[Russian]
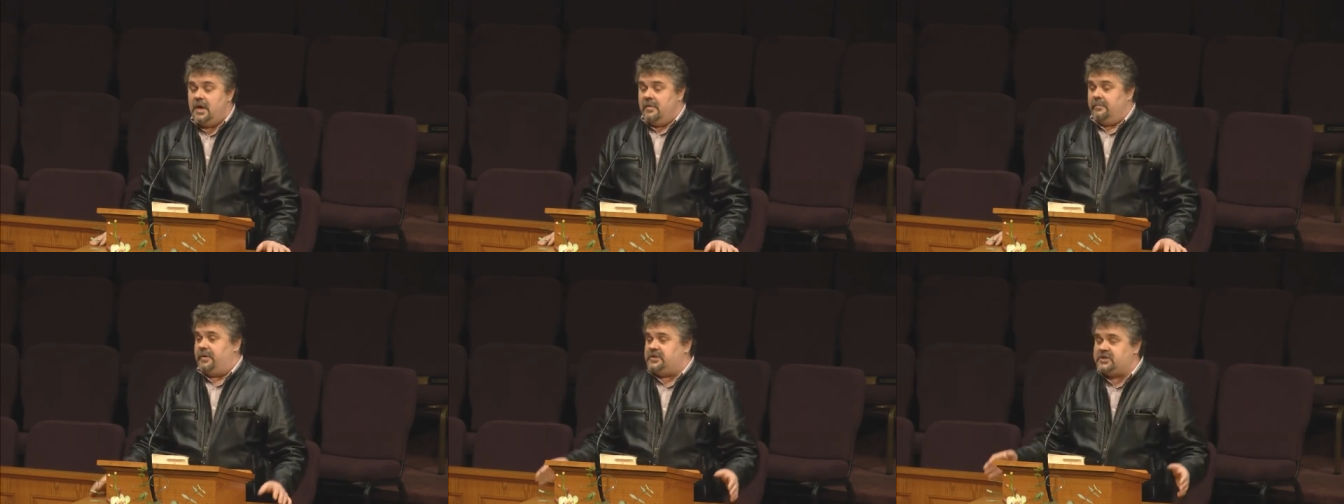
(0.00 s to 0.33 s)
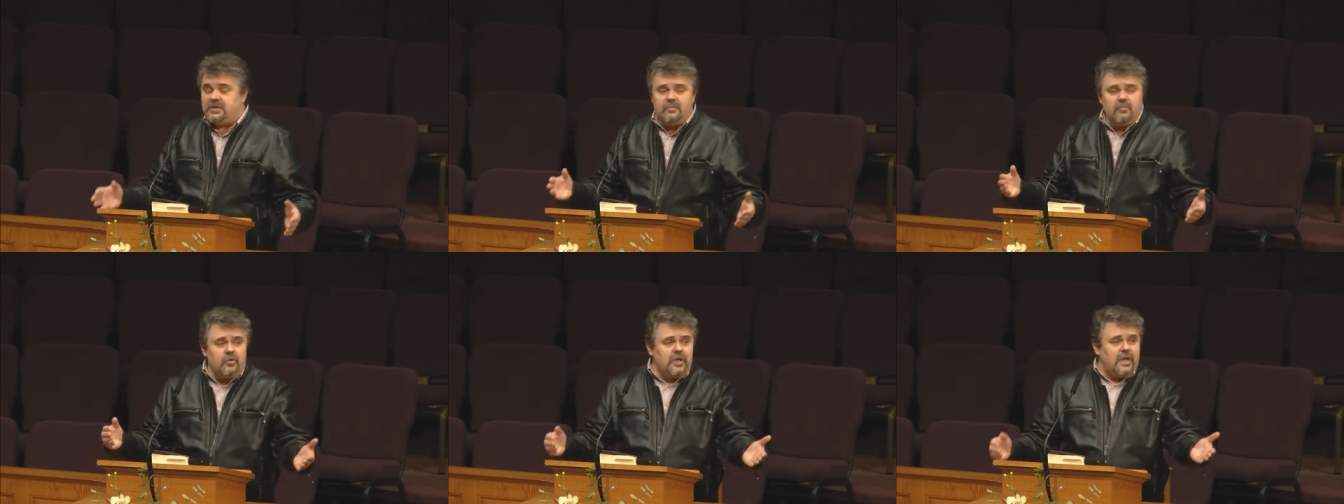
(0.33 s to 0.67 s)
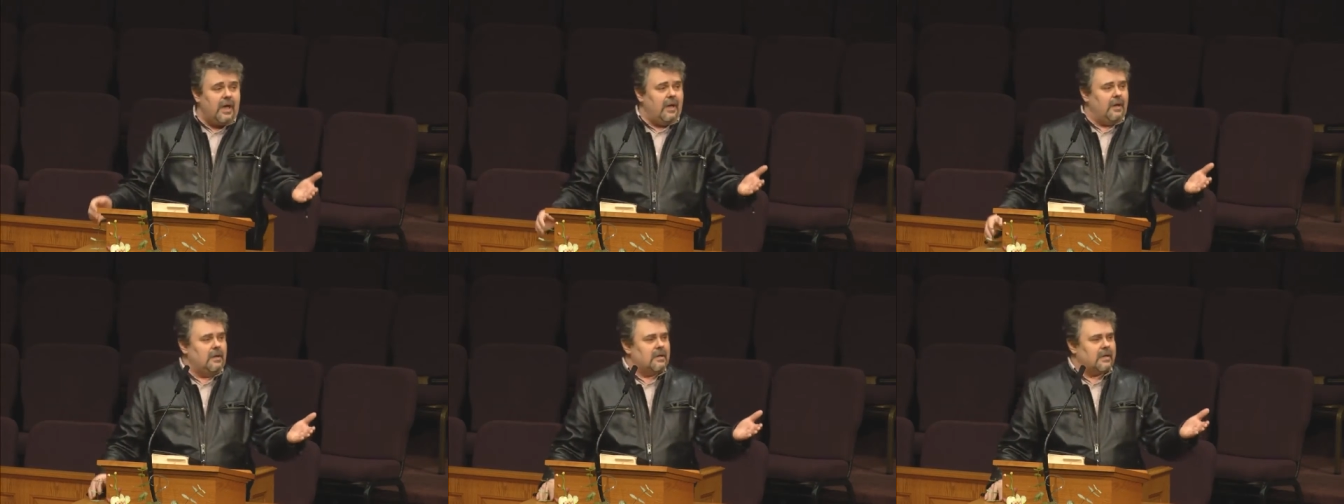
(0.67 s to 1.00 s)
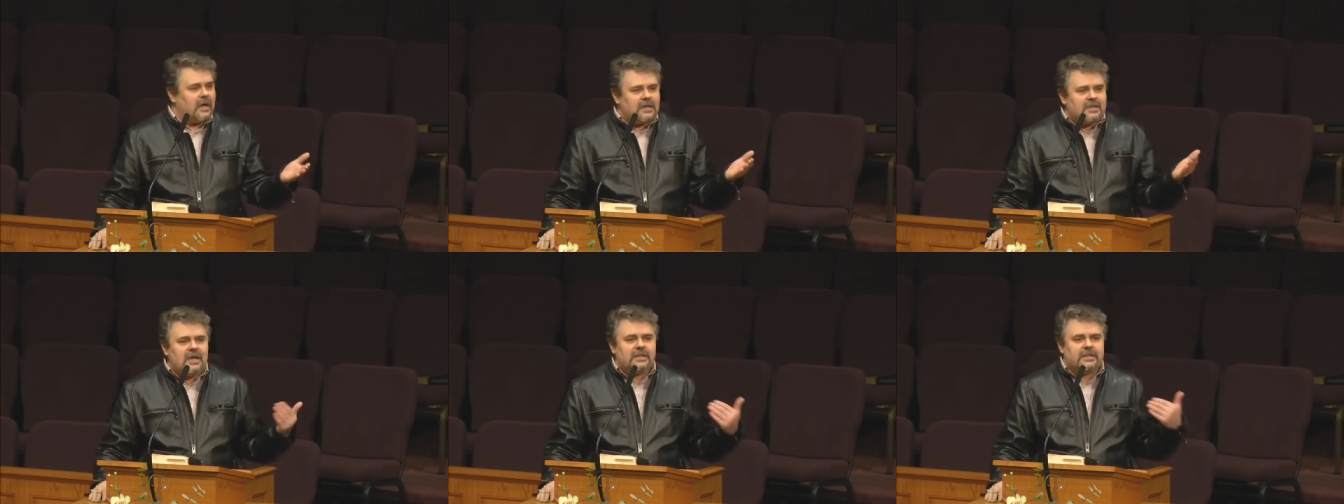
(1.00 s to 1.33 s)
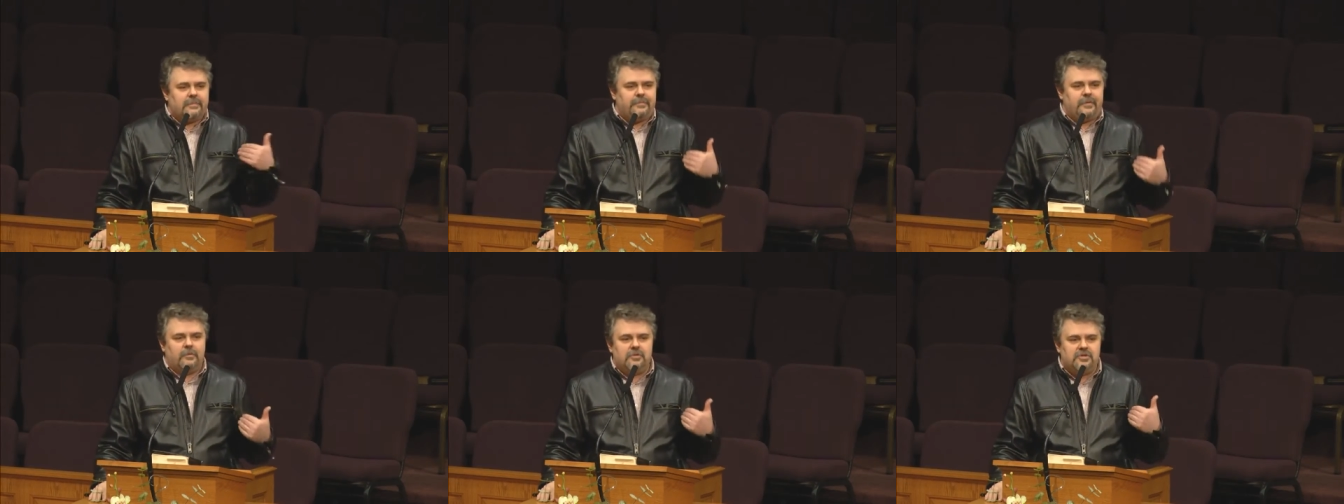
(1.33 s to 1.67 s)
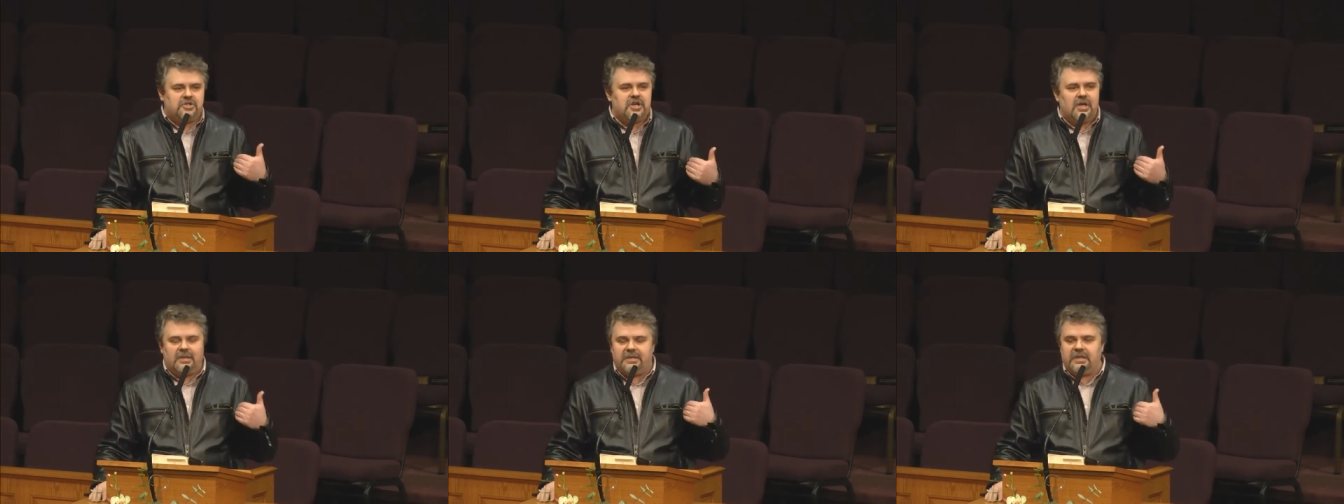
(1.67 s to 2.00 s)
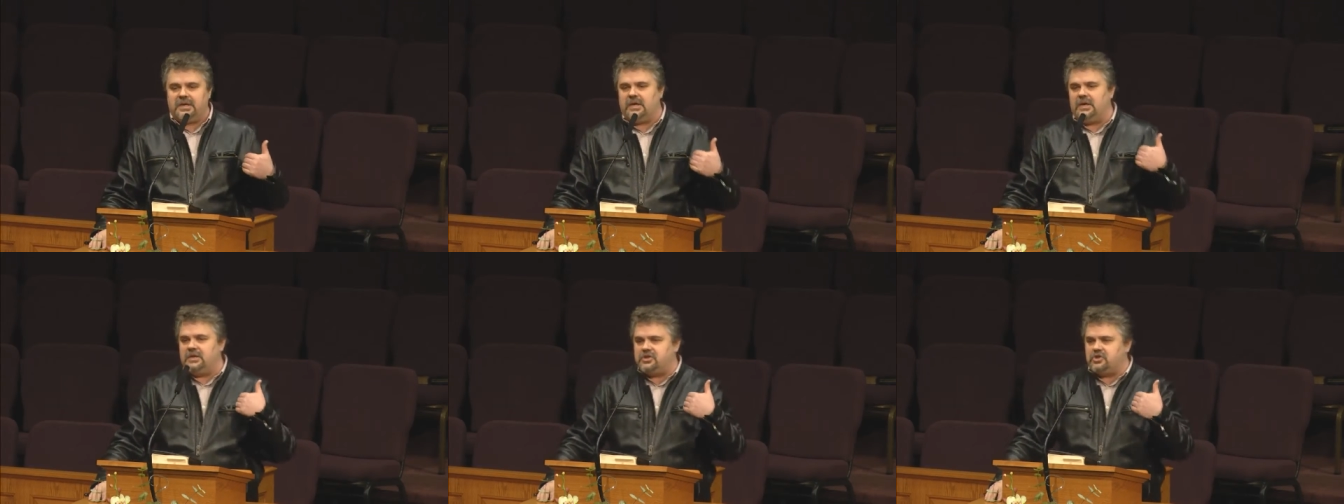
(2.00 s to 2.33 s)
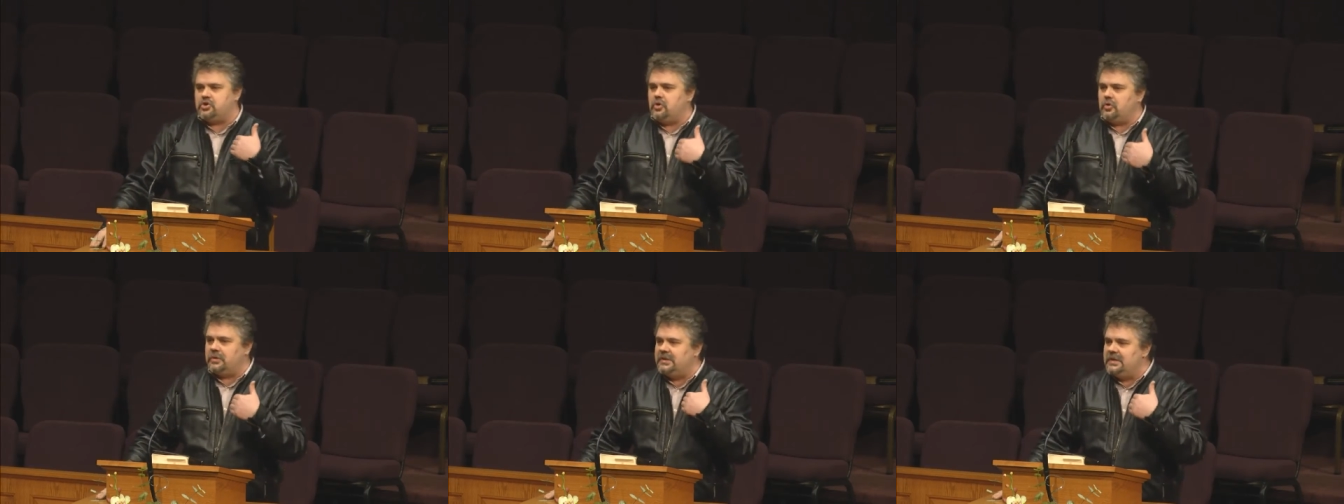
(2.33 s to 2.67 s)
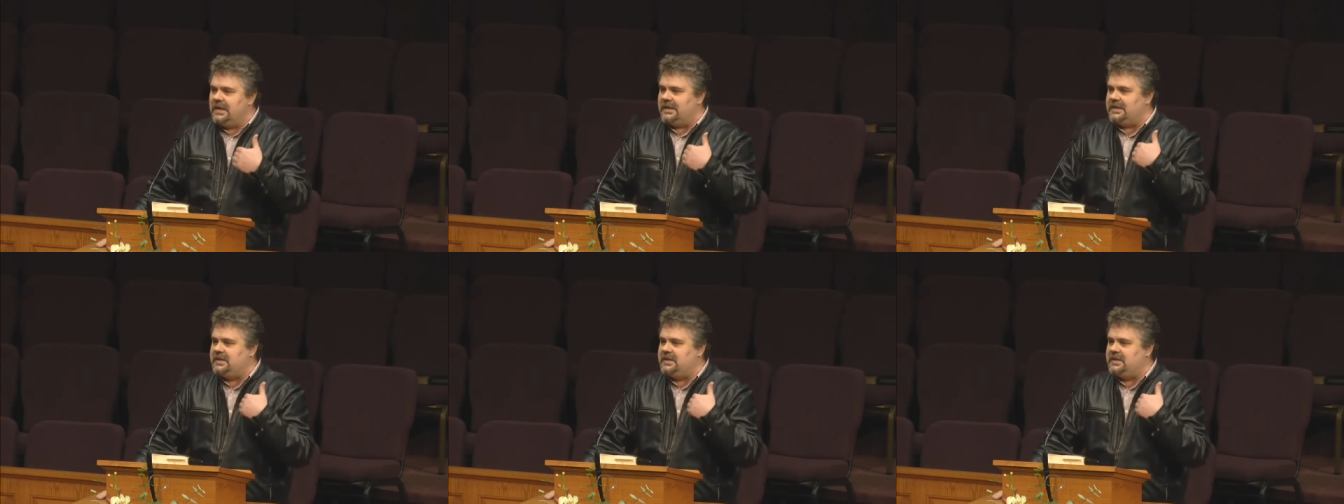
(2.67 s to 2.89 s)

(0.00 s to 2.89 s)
Почему я когда-то получал такие чудные,